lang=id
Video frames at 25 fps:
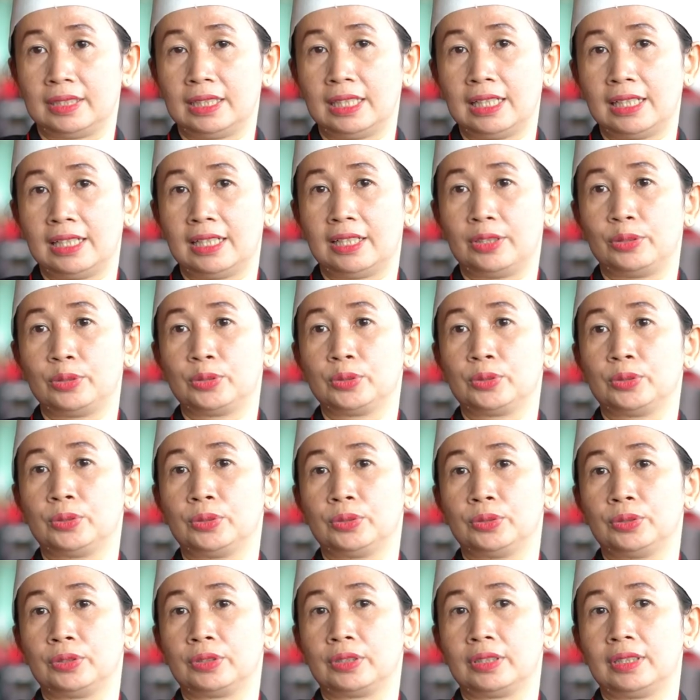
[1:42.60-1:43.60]
ya
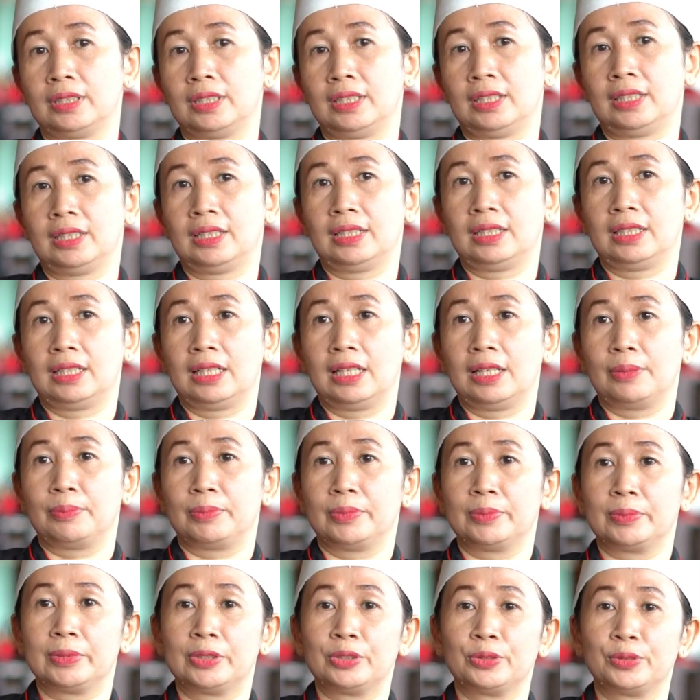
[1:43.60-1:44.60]
untuk
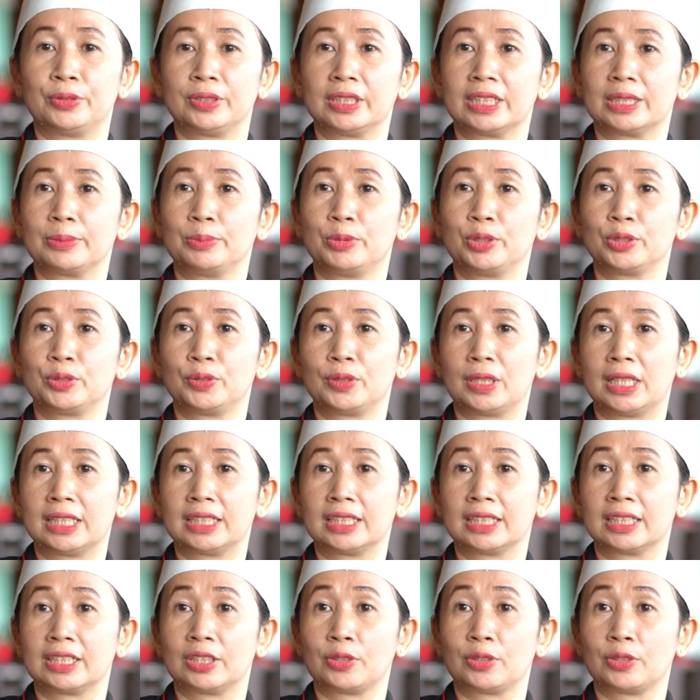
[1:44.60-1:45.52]
memenuhi kebutuhan